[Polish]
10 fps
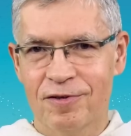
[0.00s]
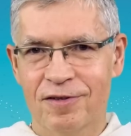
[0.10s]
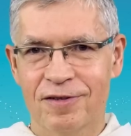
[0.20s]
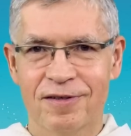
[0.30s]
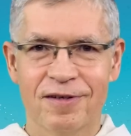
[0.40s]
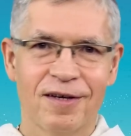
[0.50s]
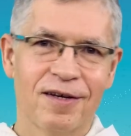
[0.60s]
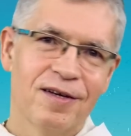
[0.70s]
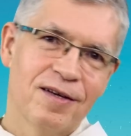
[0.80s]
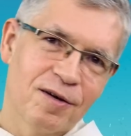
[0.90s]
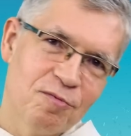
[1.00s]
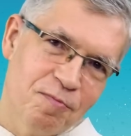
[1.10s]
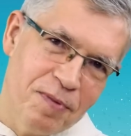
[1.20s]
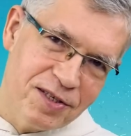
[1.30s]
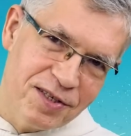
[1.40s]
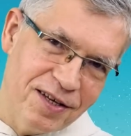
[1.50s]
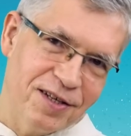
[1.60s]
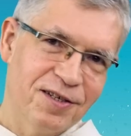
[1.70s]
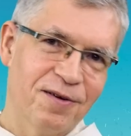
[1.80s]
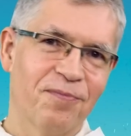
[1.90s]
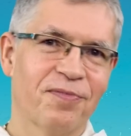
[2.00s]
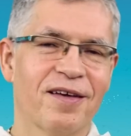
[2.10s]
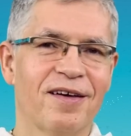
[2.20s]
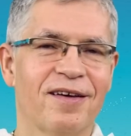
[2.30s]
czy jakimś pasterzem.